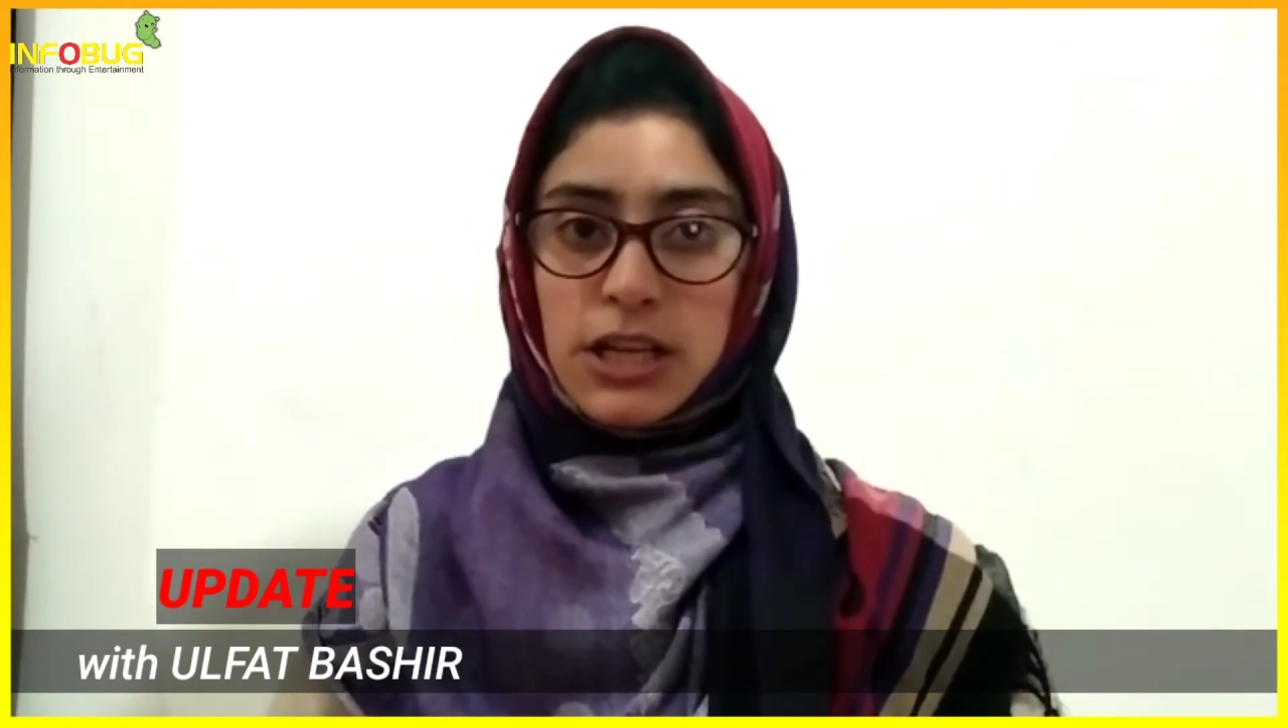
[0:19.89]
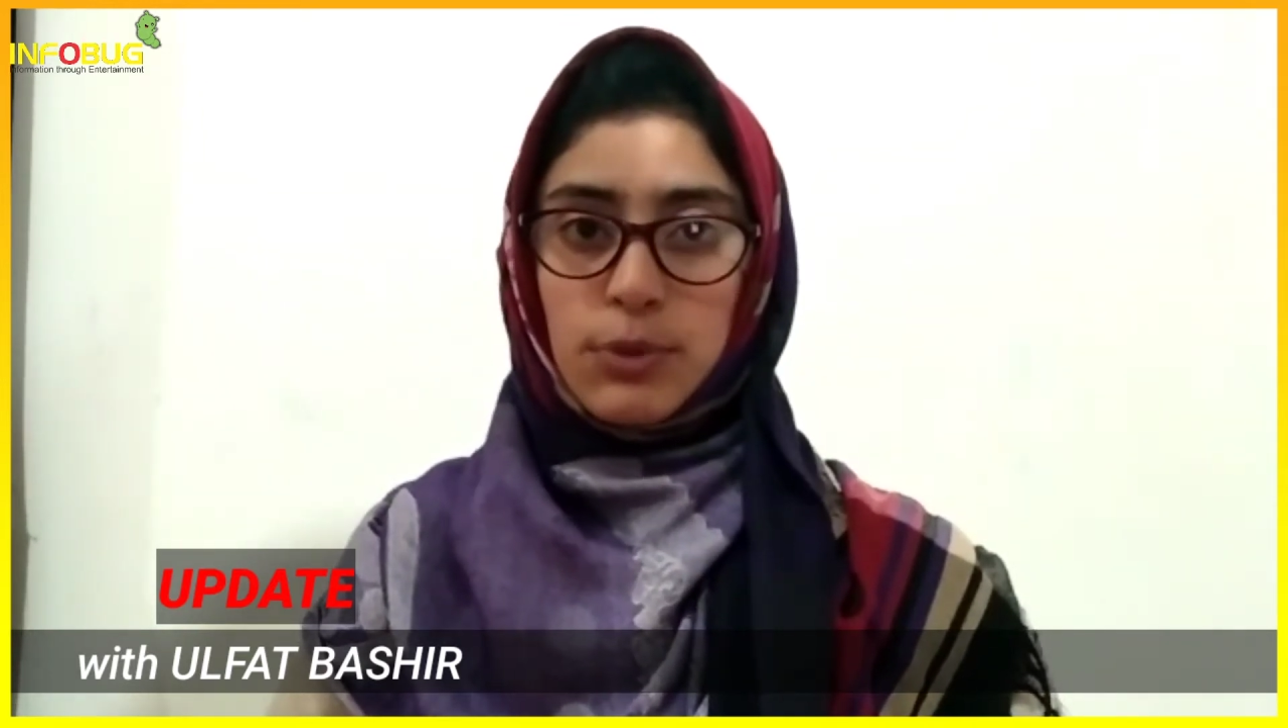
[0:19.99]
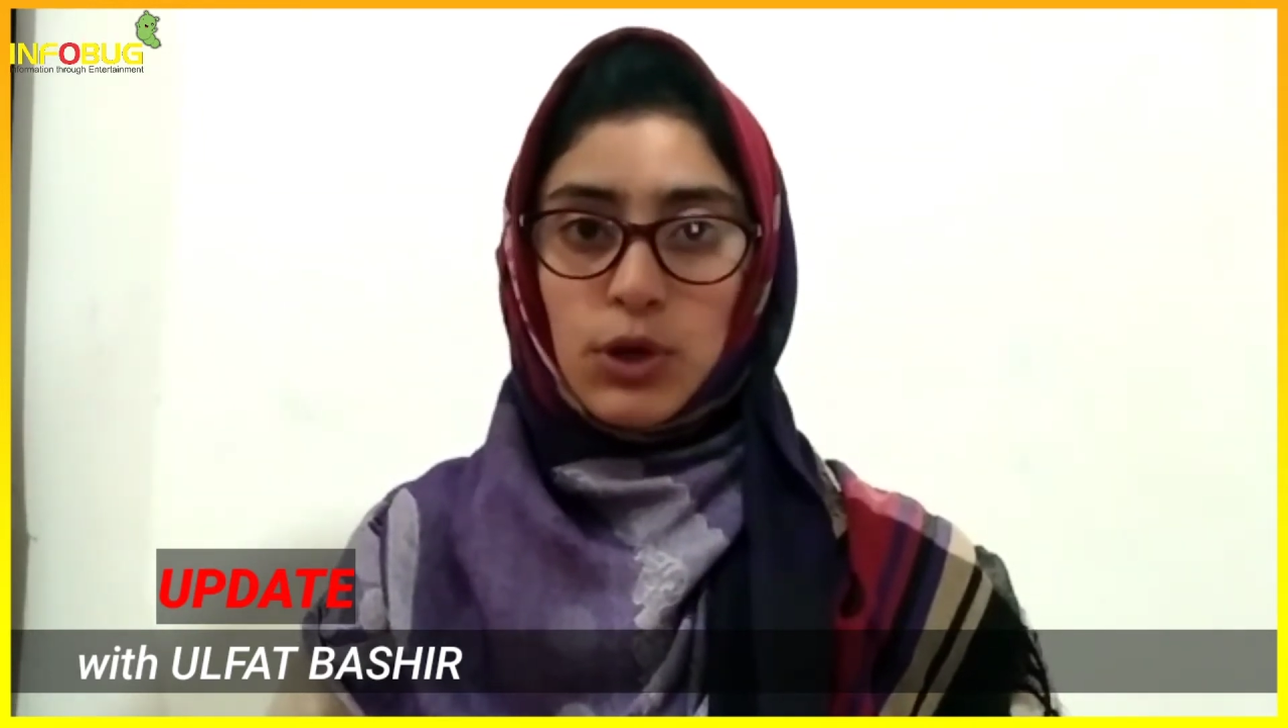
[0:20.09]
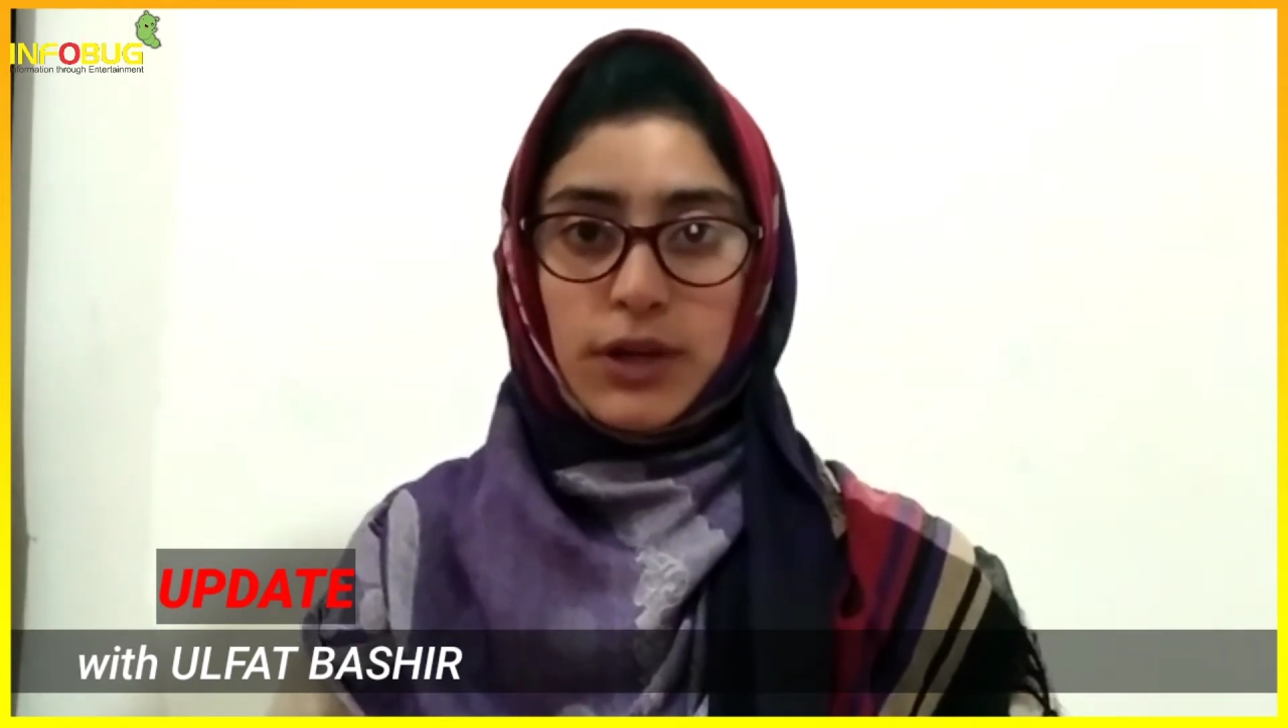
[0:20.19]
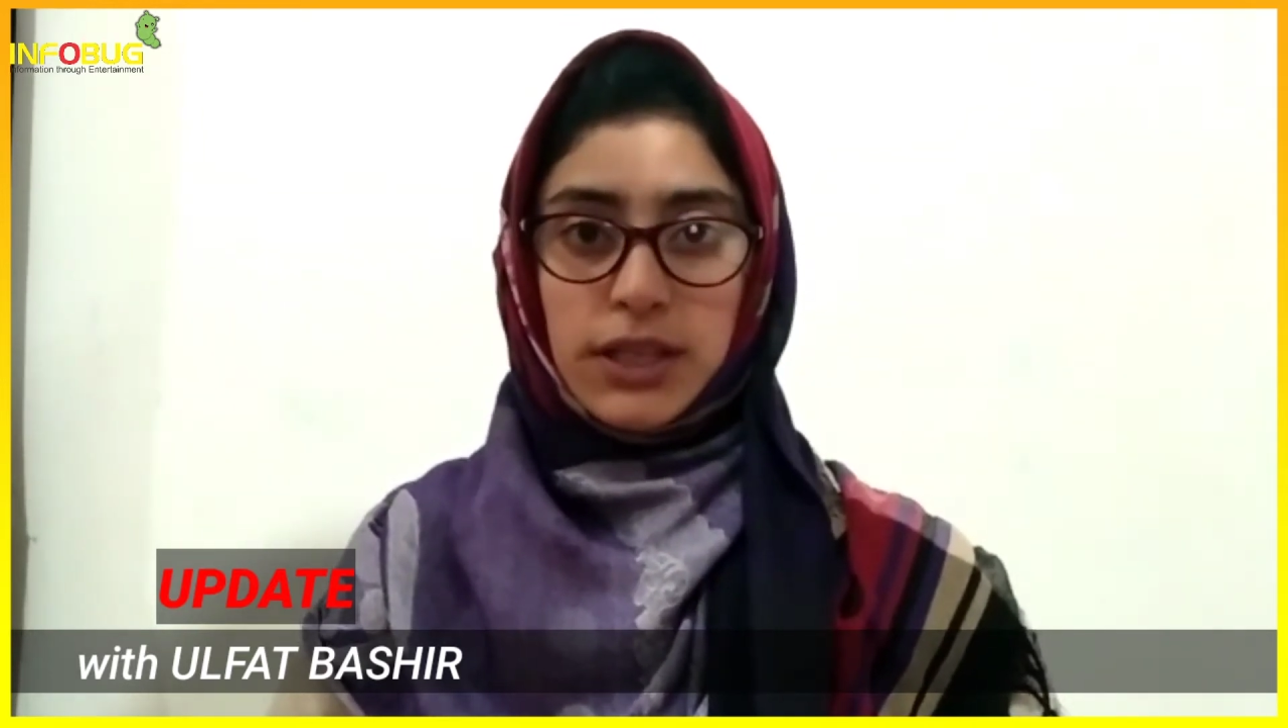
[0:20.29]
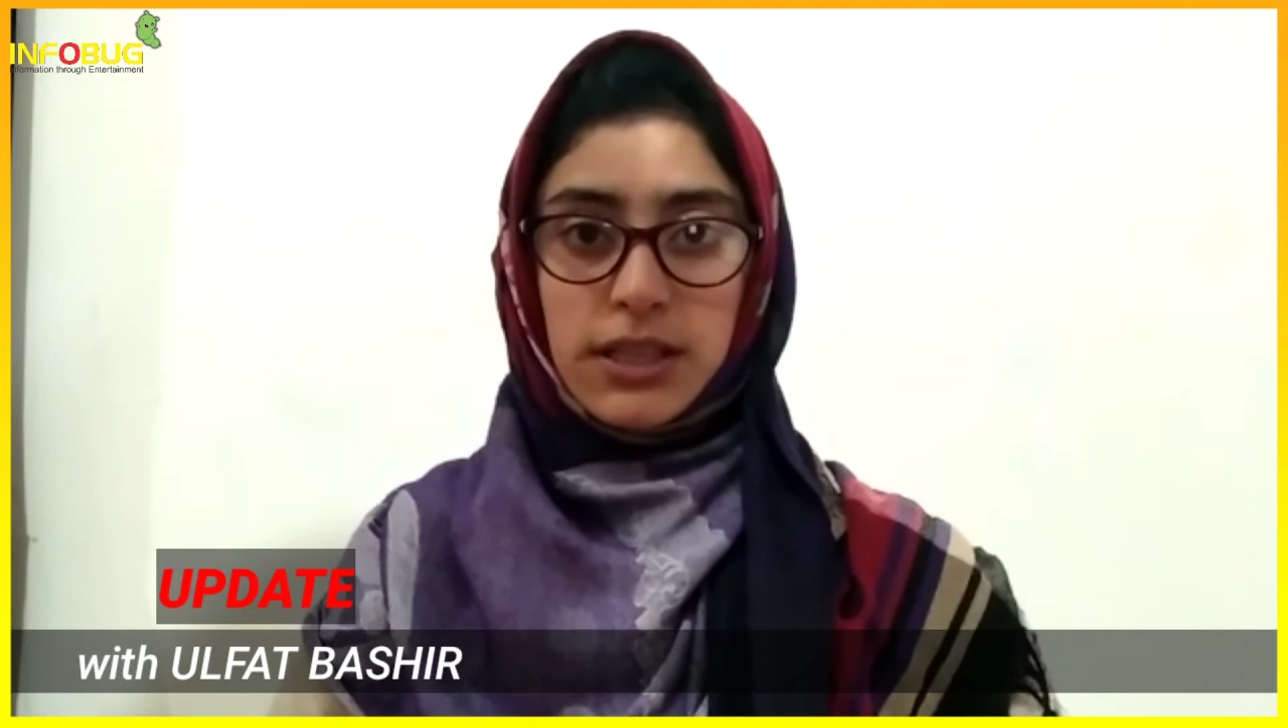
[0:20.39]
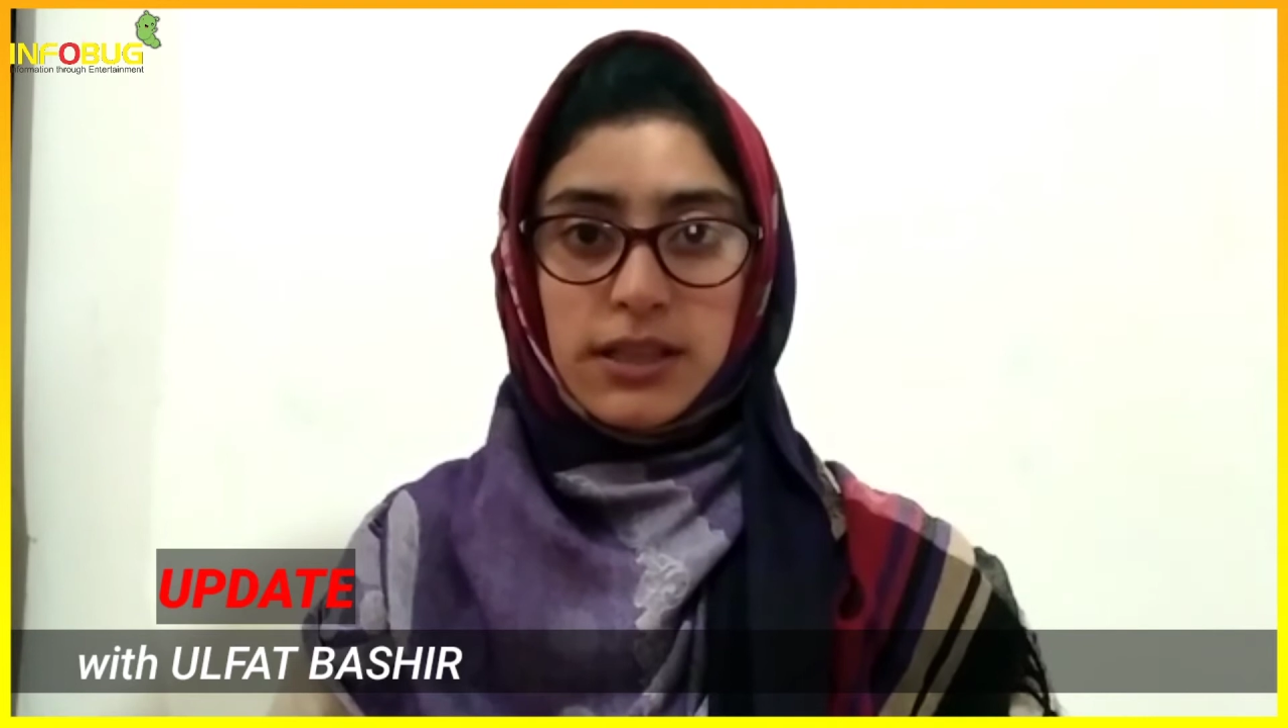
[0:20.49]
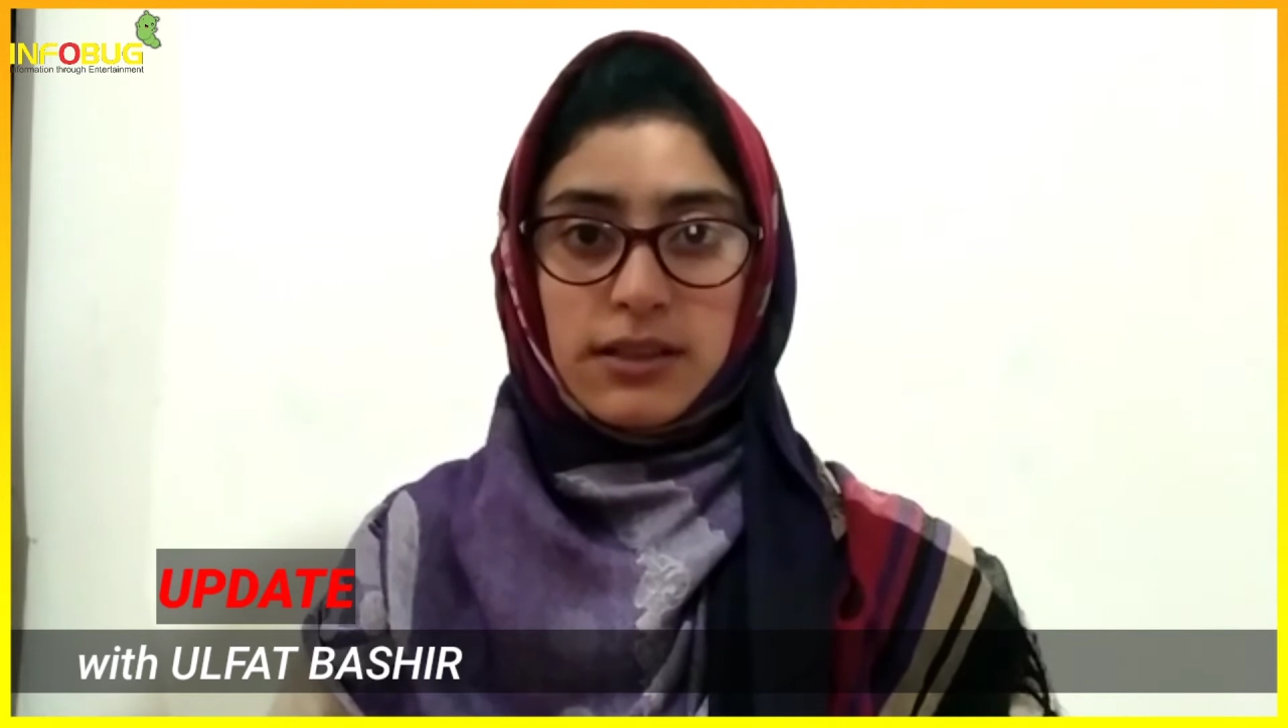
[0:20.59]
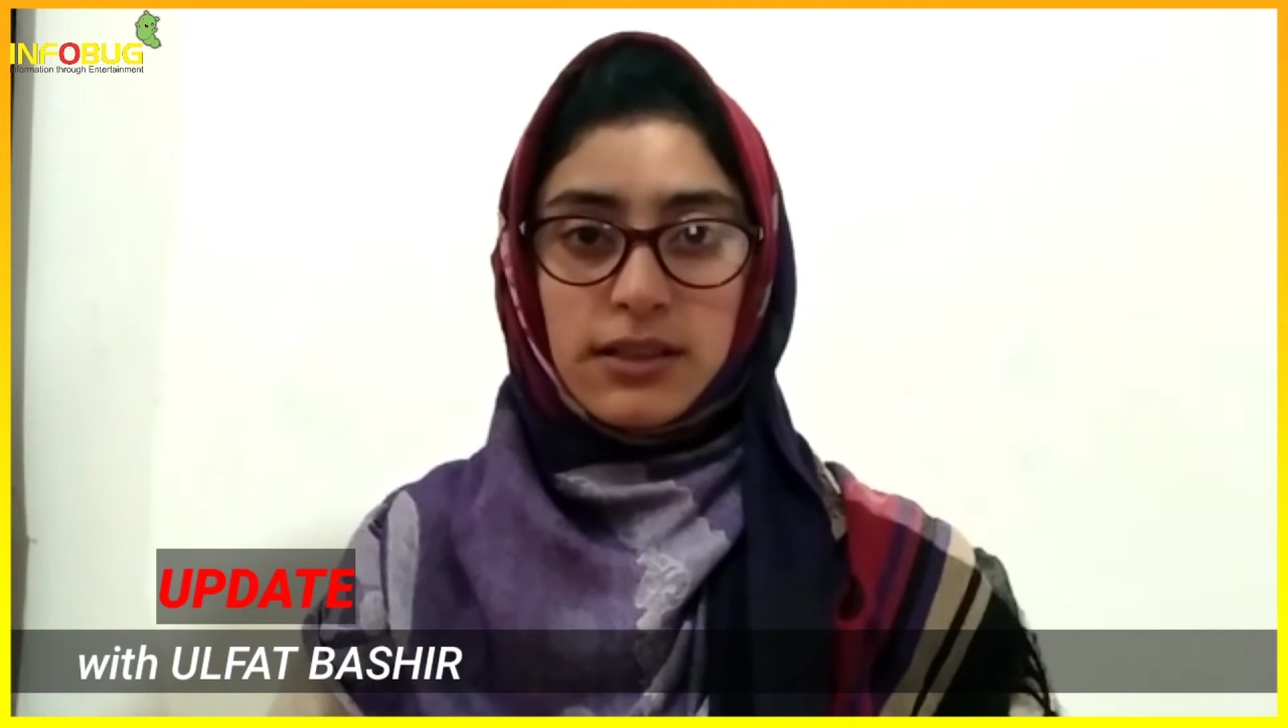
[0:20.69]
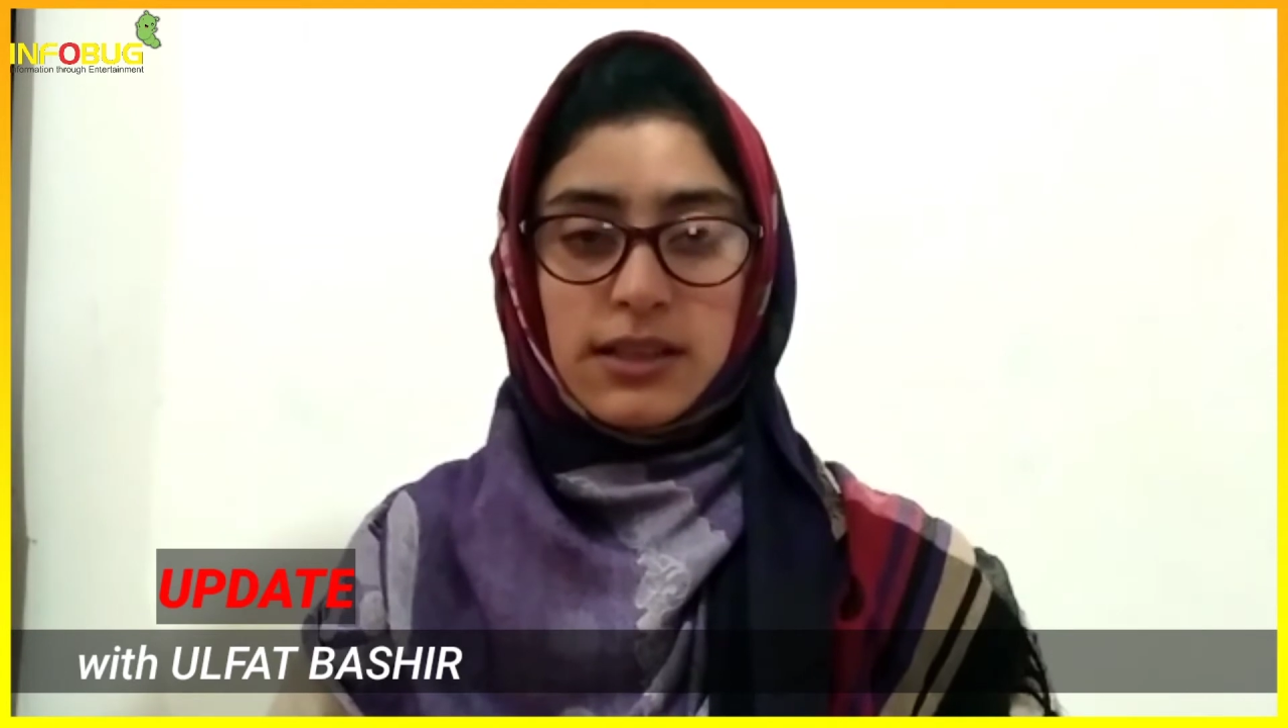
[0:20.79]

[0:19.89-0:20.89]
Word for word: जख्मी हुए थे